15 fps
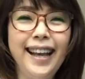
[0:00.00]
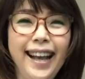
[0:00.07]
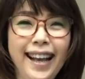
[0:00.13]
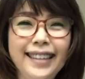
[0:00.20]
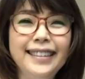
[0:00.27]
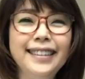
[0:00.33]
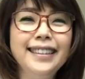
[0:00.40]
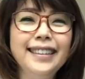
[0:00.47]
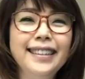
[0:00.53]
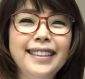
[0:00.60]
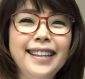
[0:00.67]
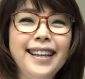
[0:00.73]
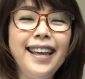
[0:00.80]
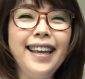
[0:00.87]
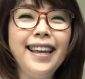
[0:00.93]
はい、
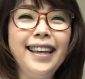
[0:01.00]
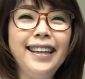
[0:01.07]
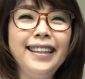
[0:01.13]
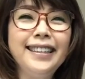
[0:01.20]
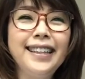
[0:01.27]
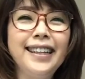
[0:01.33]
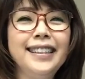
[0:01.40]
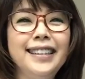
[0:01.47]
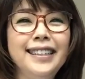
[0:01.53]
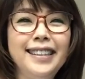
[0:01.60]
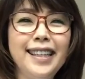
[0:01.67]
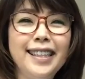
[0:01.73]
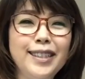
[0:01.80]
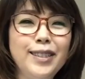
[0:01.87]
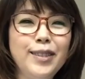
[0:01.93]
えー、いかがでし
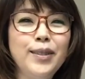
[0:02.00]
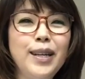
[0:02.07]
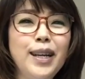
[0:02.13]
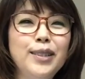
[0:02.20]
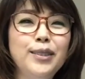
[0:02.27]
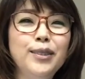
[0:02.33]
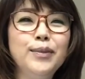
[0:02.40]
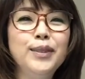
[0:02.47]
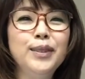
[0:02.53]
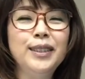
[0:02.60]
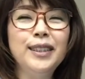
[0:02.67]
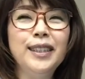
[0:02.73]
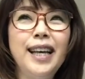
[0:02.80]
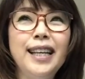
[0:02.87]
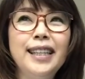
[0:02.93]
たでしょうか。
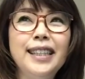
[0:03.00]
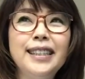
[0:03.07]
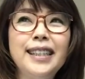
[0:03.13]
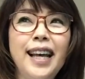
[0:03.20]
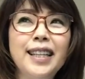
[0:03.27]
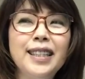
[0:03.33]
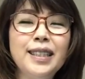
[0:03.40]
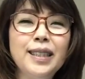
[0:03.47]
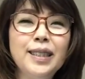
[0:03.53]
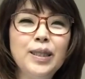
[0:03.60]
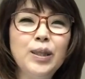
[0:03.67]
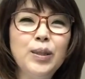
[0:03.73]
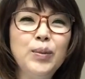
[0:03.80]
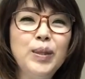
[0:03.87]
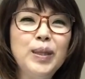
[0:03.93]
ルームツアーです。初
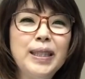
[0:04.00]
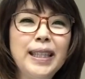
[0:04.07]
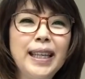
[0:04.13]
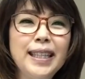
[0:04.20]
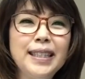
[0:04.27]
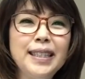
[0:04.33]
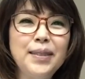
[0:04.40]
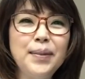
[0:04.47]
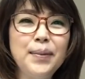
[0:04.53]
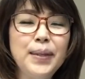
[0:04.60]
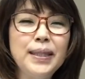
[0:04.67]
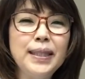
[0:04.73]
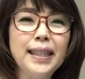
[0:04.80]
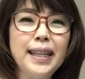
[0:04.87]
ルームツアーしていまし